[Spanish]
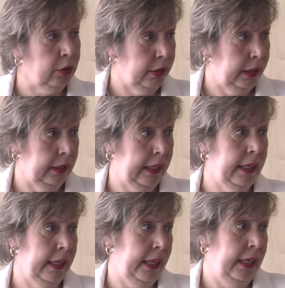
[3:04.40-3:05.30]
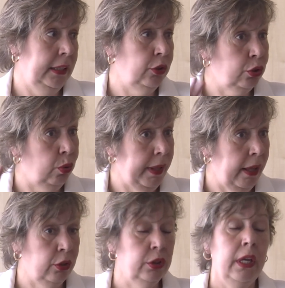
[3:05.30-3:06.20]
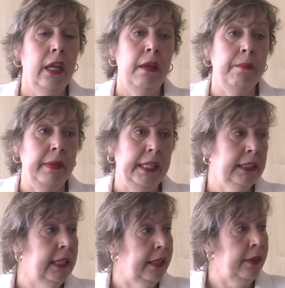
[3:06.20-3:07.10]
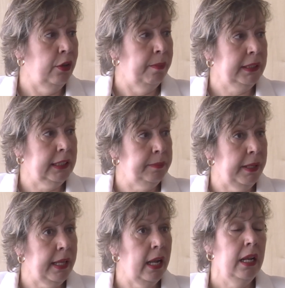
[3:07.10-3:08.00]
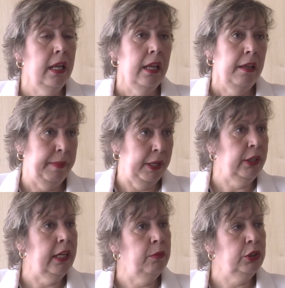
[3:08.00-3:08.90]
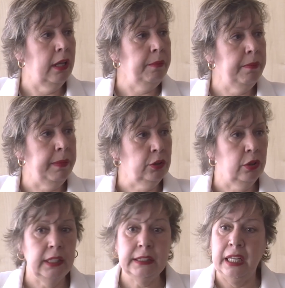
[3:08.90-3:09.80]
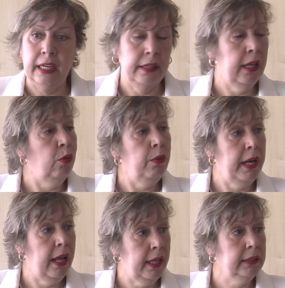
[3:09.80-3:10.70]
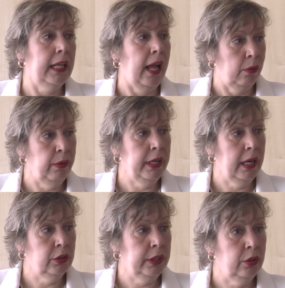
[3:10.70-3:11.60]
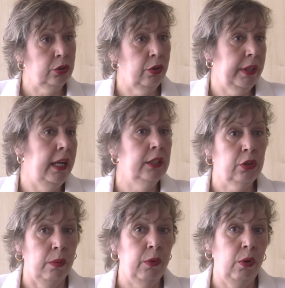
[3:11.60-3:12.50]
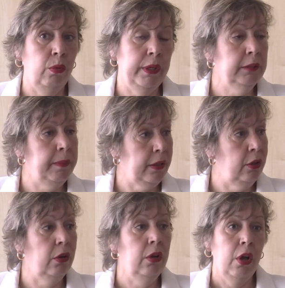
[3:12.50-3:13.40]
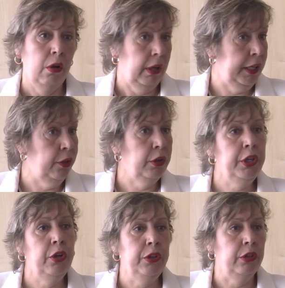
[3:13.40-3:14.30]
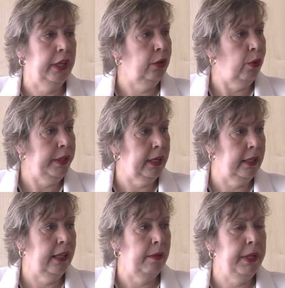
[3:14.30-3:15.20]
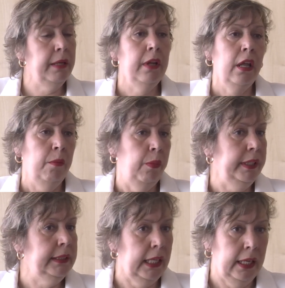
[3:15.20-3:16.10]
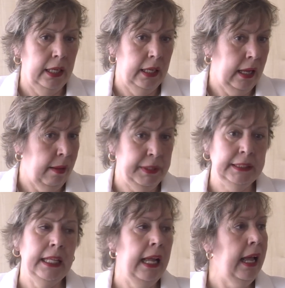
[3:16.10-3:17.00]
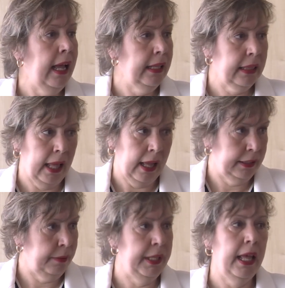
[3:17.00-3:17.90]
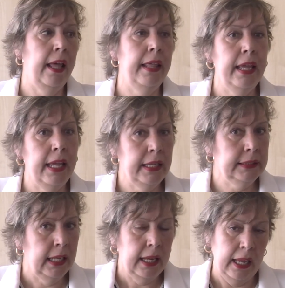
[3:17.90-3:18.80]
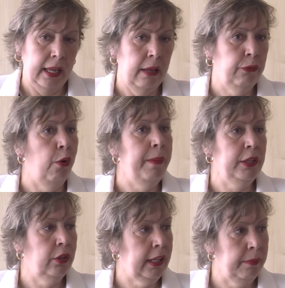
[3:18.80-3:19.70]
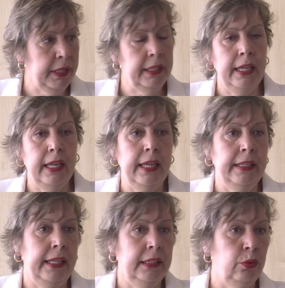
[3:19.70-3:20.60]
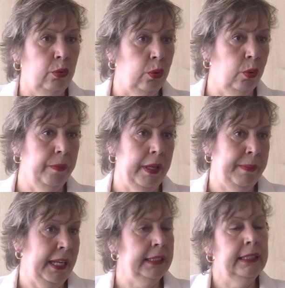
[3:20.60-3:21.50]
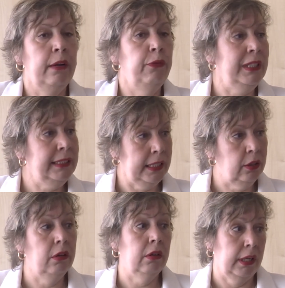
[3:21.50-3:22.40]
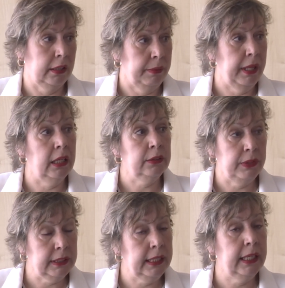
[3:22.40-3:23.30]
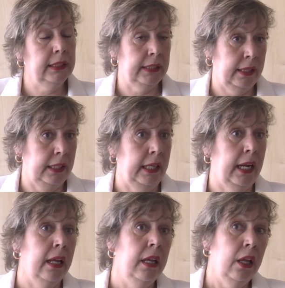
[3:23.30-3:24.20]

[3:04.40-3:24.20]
con, que requieren esos cuidados y esa atención más especial, pero tenemos también personas que recién jubiladas acuden a los centros sociales como un espacio idóneo y donde encuentran también pues, eh, amistad, actividades, eh, fomento también de, su bienestar físico con actividades físicas, etcétera.